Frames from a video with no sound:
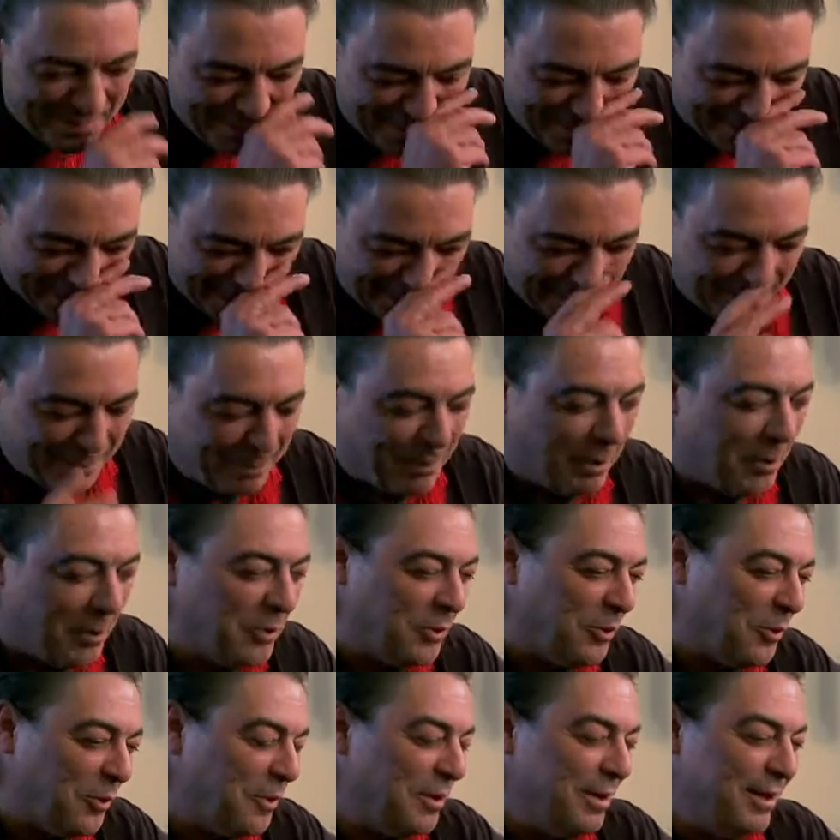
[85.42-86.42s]
me
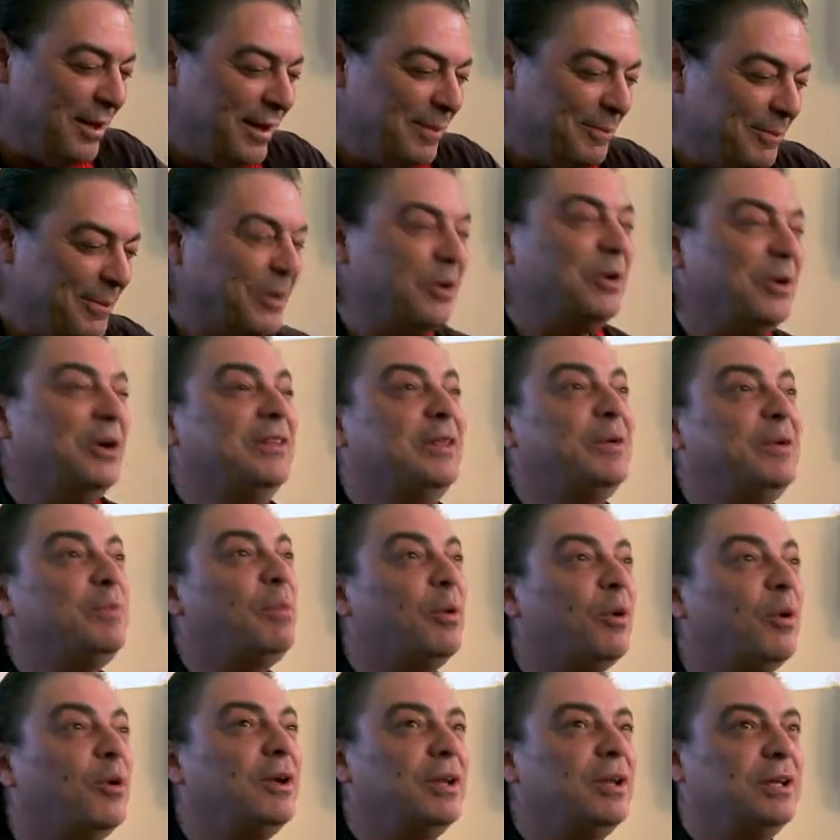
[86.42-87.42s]
predispongo, pero él
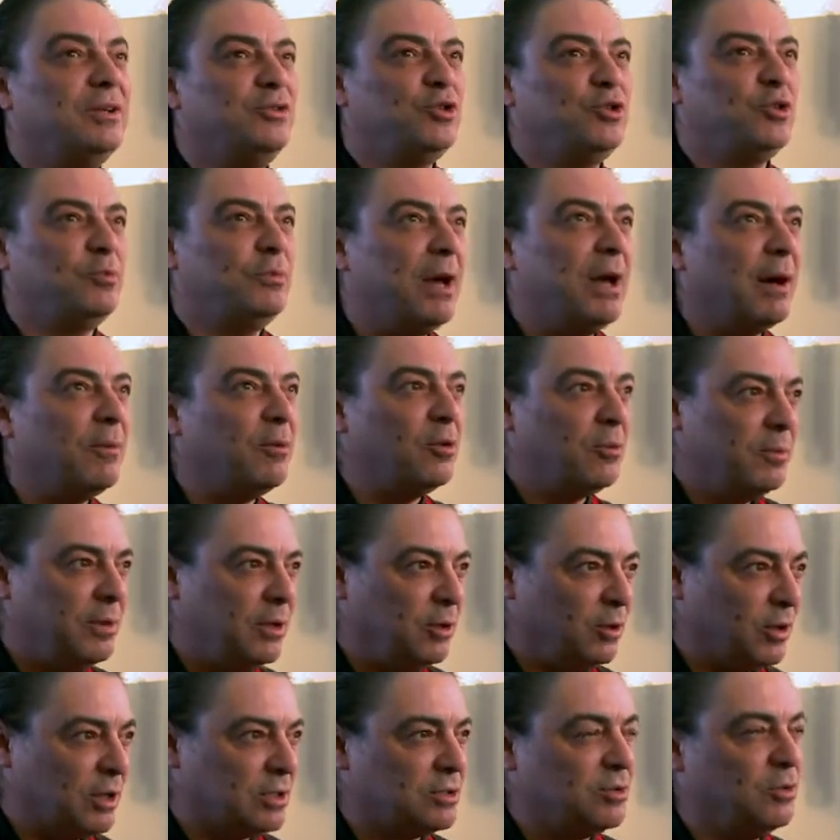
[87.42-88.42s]
dispone. Yo me abro mi
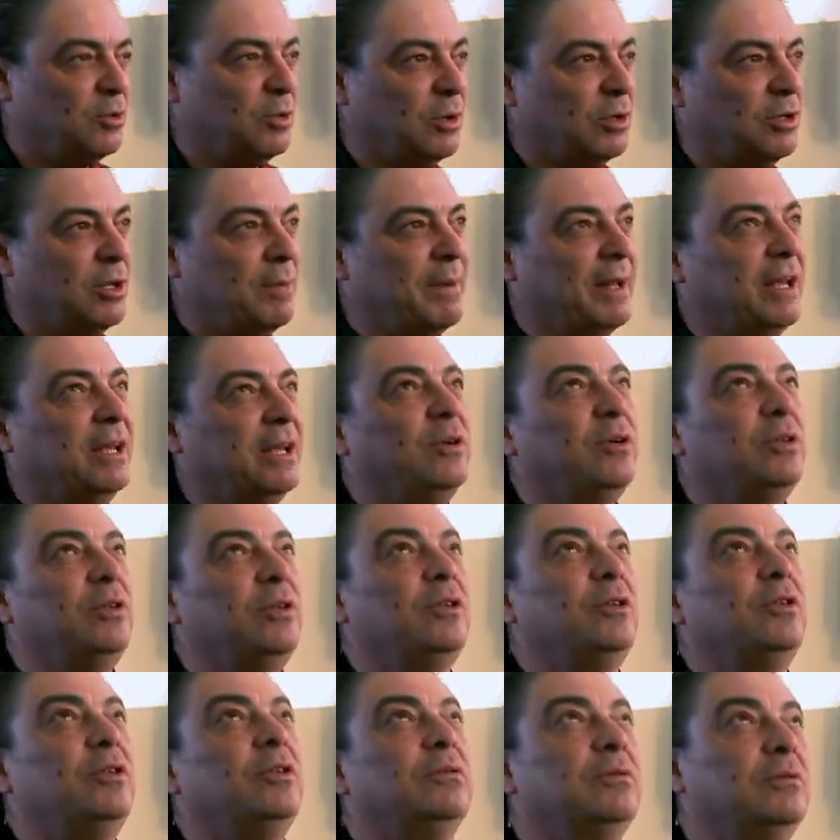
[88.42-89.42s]
corazón cuando aparezco y
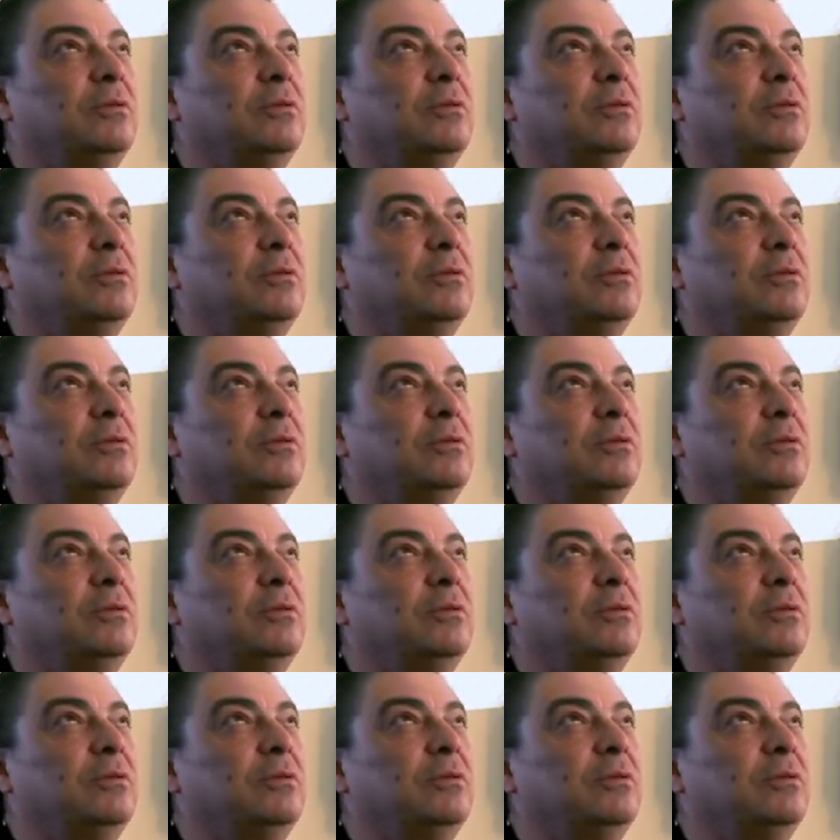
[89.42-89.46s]
digo,